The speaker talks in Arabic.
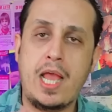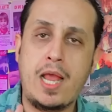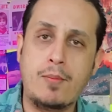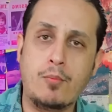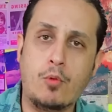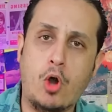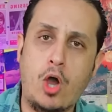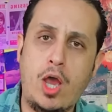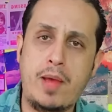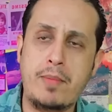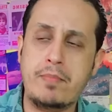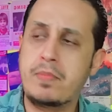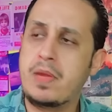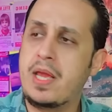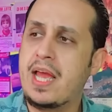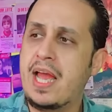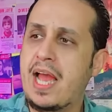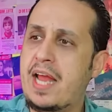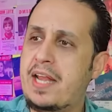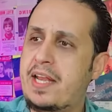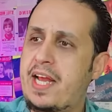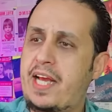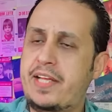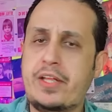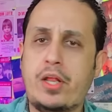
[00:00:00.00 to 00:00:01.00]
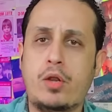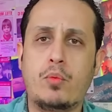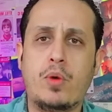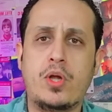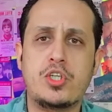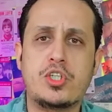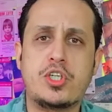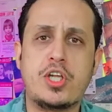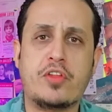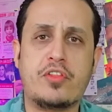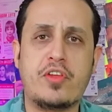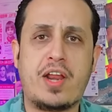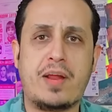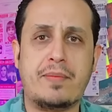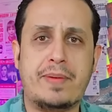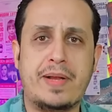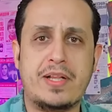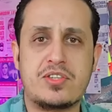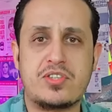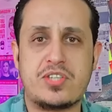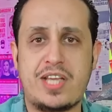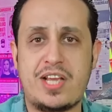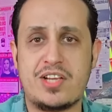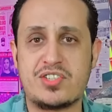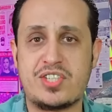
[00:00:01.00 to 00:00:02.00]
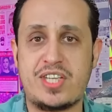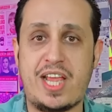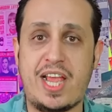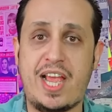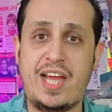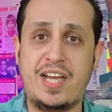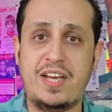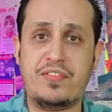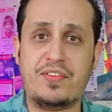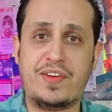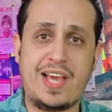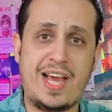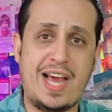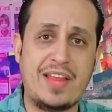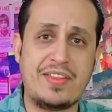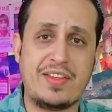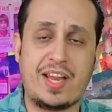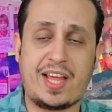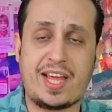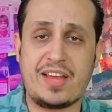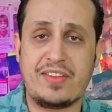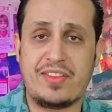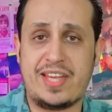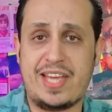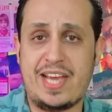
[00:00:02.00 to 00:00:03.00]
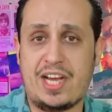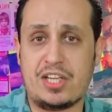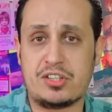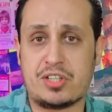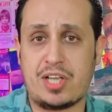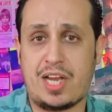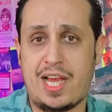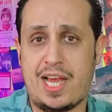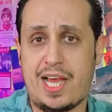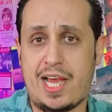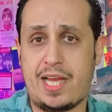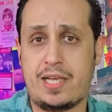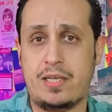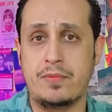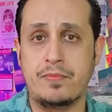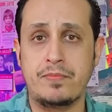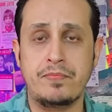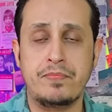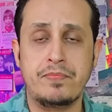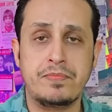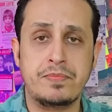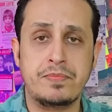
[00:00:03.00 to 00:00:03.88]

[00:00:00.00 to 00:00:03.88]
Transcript: المهم ان احنا نوجه ضربات سياسيه يعني في هذه القضيه حتى الان